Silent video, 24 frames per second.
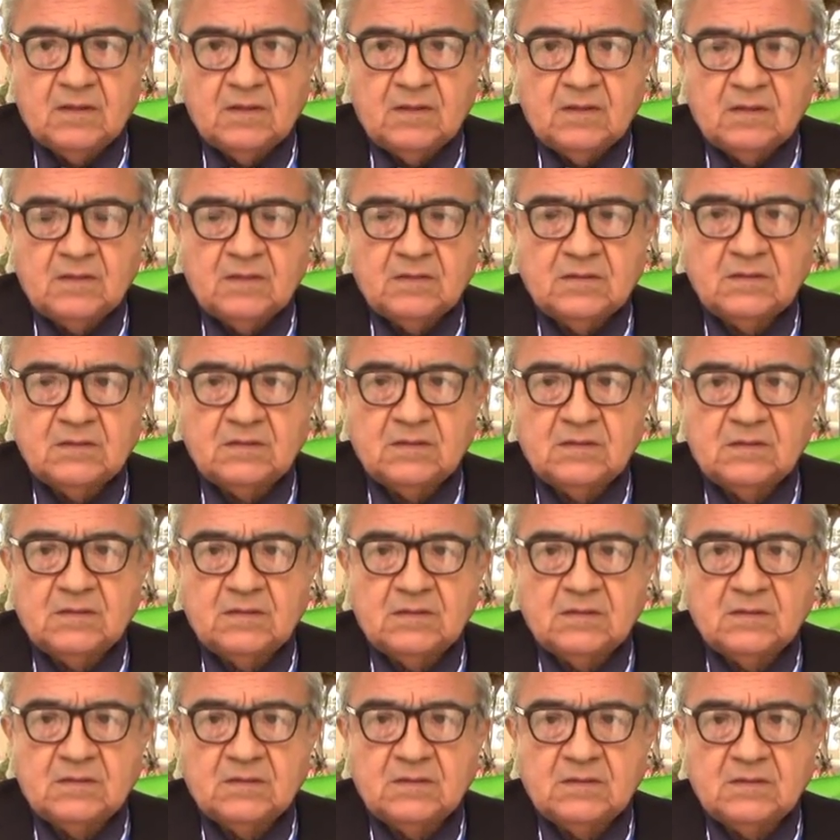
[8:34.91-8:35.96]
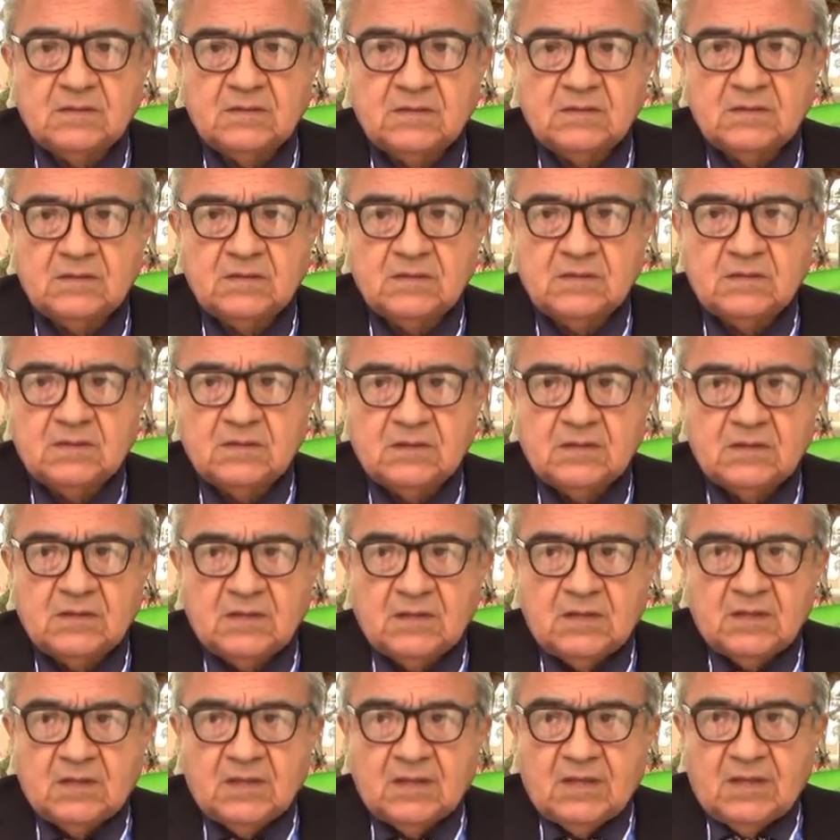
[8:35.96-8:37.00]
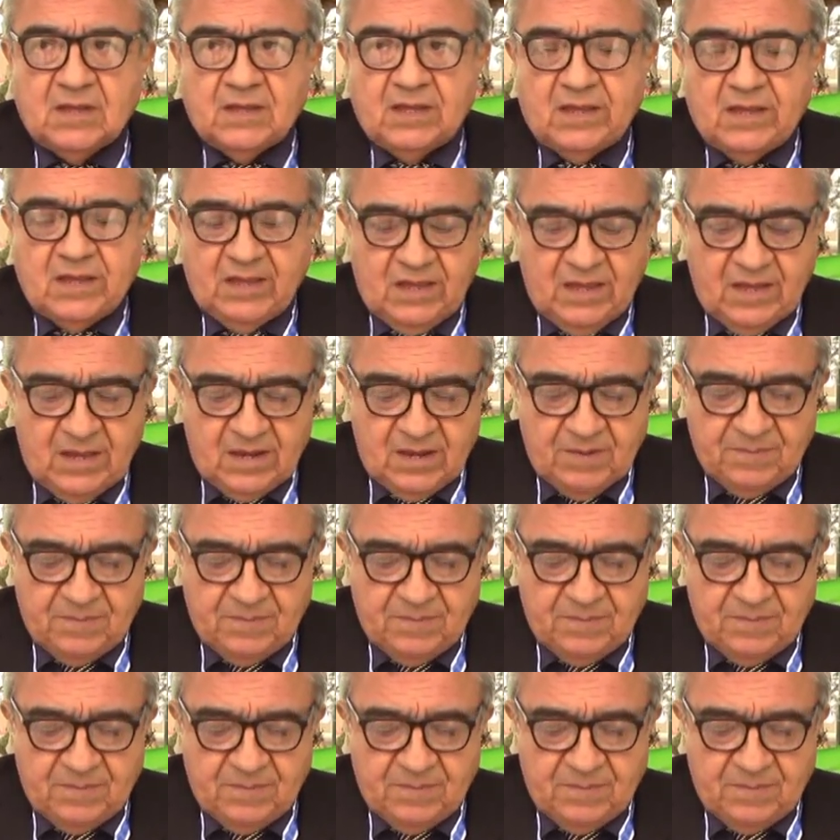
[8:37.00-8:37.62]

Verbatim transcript: especialmente en la provincia de Chincha.